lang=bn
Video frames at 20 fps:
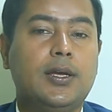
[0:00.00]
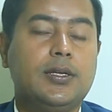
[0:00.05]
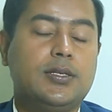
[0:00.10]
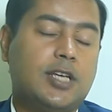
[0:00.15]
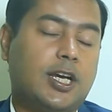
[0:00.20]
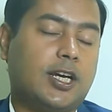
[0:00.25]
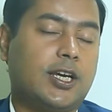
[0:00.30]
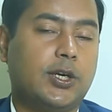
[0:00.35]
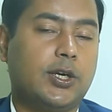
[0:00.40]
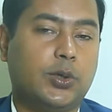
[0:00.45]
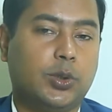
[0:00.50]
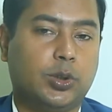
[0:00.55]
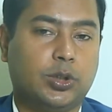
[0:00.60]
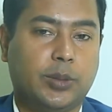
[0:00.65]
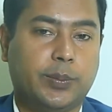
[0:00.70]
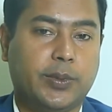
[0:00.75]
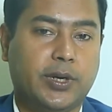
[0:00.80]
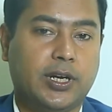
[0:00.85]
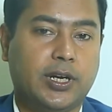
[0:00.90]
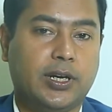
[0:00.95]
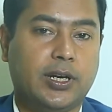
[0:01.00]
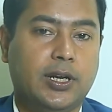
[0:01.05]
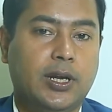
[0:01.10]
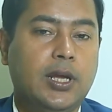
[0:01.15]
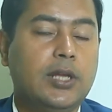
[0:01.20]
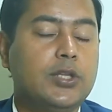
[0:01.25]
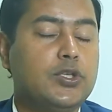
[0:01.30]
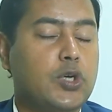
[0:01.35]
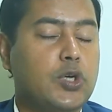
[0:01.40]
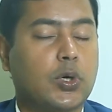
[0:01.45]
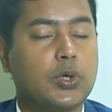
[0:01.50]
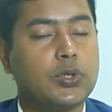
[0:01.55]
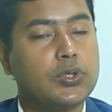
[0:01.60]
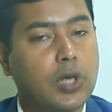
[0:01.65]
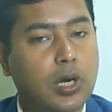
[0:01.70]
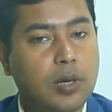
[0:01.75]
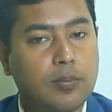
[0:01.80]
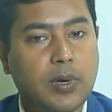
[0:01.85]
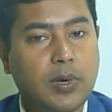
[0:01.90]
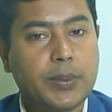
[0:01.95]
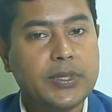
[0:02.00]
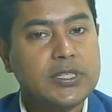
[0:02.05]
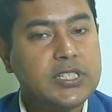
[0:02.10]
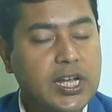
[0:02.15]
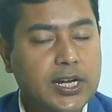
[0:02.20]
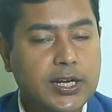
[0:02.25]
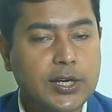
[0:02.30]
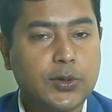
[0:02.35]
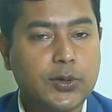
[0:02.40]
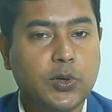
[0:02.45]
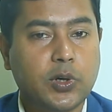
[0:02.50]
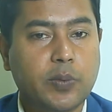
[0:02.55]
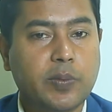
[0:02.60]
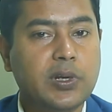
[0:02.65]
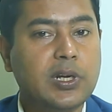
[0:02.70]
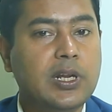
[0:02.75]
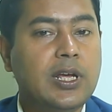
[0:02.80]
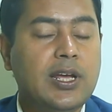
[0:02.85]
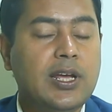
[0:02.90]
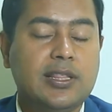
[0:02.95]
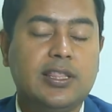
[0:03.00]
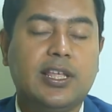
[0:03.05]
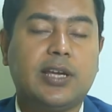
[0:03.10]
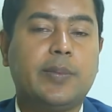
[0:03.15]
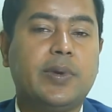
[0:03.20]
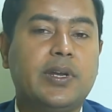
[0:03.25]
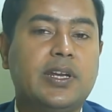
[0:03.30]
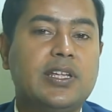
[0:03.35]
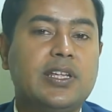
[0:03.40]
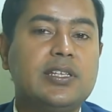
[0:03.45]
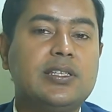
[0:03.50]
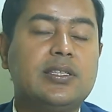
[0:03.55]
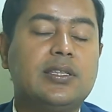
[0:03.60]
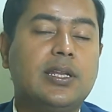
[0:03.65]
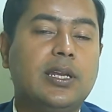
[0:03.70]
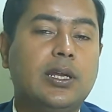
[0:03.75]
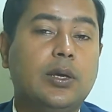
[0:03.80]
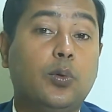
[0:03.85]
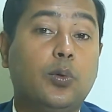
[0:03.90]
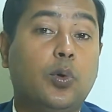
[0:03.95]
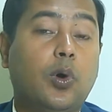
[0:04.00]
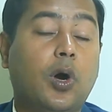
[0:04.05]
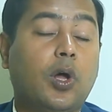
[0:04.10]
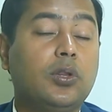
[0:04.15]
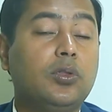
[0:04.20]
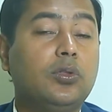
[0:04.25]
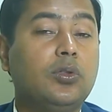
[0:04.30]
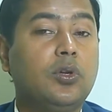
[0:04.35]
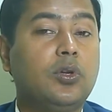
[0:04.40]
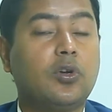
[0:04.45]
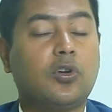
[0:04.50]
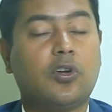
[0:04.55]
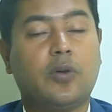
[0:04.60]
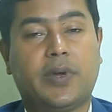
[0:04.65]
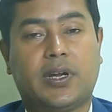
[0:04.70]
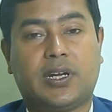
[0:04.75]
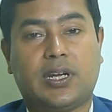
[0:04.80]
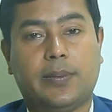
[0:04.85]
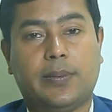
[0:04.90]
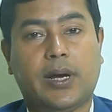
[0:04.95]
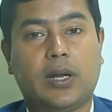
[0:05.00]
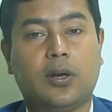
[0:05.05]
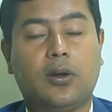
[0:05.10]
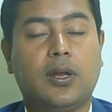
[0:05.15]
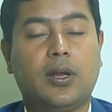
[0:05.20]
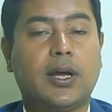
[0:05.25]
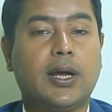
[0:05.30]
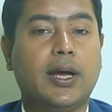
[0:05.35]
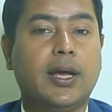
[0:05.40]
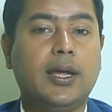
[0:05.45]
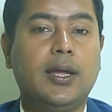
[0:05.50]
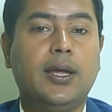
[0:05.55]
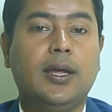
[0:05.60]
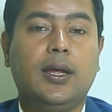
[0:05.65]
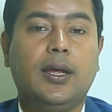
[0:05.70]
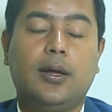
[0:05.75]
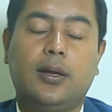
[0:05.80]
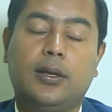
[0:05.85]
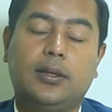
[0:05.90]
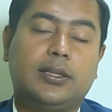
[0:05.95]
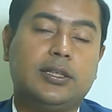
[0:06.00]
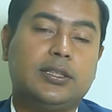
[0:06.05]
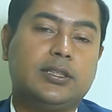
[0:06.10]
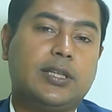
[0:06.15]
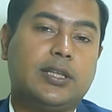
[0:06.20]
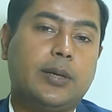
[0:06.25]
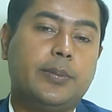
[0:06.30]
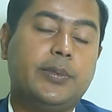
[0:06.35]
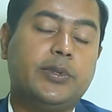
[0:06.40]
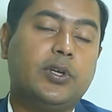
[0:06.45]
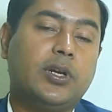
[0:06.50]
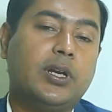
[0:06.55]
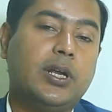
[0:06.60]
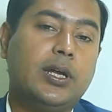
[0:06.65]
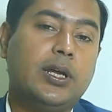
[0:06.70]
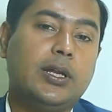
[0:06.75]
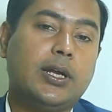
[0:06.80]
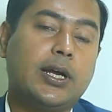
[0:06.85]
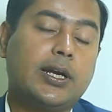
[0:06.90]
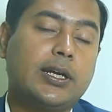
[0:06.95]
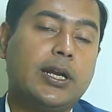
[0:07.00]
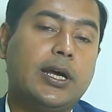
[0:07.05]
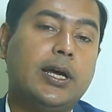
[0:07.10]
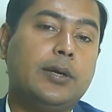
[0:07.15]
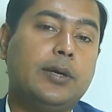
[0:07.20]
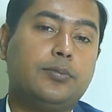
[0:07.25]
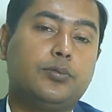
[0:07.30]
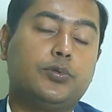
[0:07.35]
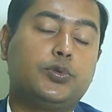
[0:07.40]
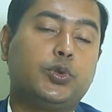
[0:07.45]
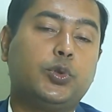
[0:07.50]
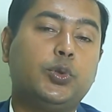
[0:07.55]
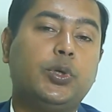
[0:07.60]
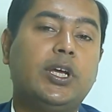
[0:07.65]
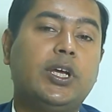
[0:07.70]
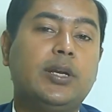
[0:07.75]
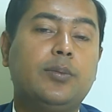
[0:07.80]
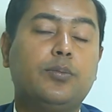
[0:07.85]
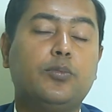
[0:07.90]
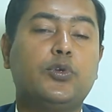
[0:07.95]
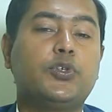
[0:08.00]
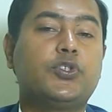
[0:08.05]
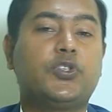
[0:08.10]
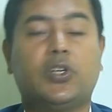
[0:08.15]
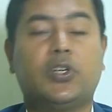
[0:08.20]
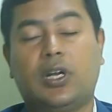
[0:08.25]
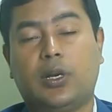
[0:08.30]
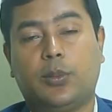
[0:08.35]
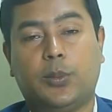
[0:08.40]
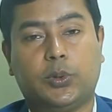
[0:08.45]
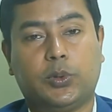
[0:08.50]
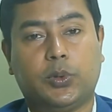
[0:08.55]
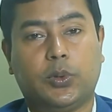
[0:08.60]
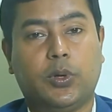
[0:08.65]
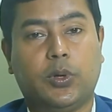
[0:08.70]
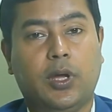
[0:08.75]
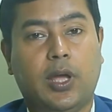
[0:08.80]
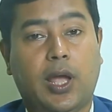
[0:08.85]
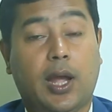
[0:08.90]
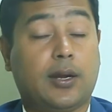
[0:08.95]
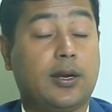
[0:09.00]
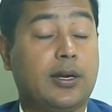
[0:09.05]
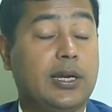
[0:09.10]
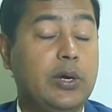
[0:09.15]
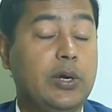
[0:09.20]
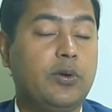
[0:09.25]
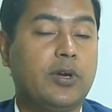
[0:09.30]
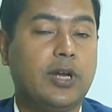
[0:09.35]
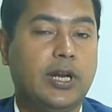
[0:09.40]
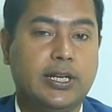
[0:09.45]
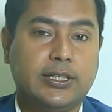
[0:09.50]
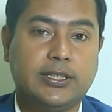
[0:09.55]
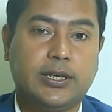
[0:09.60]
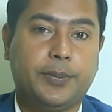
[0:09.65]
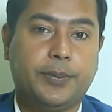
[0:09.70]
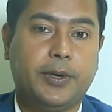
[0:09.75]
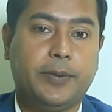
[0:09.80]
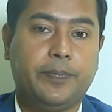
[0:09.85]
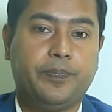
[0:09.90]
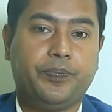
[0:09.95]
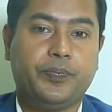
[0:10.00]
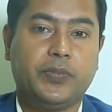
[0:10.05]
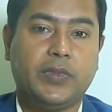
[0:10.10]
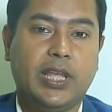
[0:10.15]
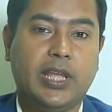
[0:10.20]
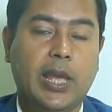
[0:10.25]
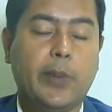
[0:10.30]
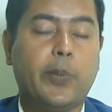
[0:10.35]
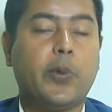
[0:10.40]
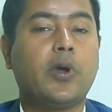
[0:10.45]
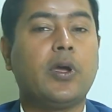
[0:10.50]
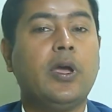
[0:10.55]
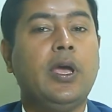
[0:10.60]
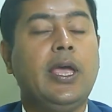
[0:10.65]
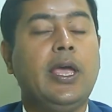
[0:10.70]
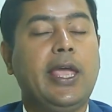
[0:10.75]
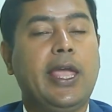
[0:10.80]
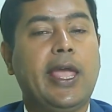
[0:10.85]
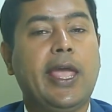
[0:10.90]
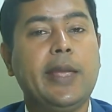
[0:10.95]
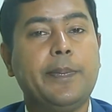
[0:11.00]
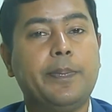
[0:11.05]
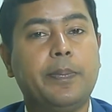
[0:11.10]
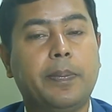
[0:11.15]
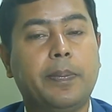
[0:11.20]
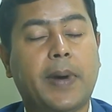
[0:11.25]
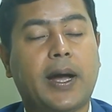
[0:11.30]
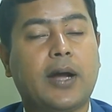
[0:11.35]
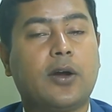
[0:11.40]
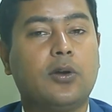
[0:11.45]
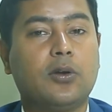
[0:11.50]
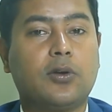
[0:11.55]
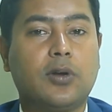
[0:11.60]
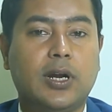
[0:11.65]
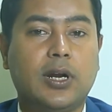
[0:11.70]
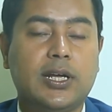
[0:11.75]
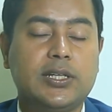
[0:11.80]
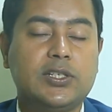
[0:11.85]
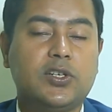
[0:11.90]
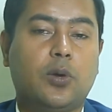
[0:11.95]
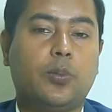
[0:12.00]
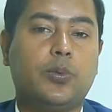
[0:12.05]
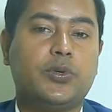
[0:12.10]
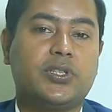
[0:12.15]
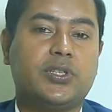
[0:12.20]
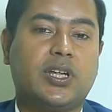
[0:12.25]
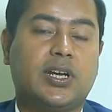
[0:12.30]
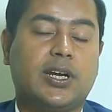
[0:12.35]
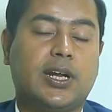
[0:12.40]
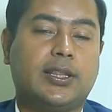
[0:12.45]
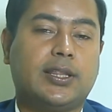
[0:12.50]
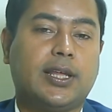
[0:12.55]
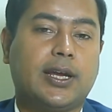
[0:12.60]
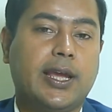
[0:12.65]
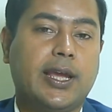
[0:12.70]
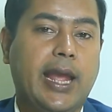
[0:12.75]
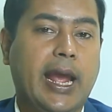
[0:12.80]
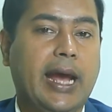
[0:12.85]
চাকিং করতে পারেন যখন চরমভাবে চাকিং করবেন দেখবেন স্ত্রী অন্যরকম একটা ভালো লাগায় তার ভিতরে একটা সুরের মূর্ছনার মতো একটা ঢেউ খেলে যাবে এবং এই পাগল করা যে অবস্থাটা তাকে